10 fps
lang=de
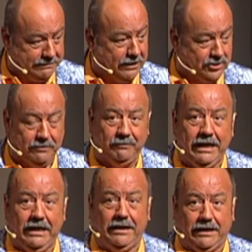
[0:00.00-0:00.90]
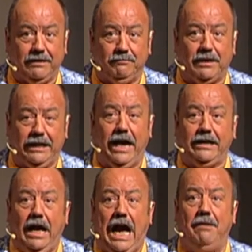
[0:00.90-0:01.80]
Dankeschön.
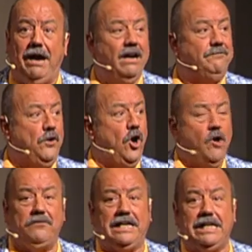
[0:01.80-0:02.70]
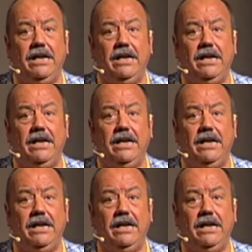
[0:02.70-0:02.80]
Geneigt. Aber ein vorläufiges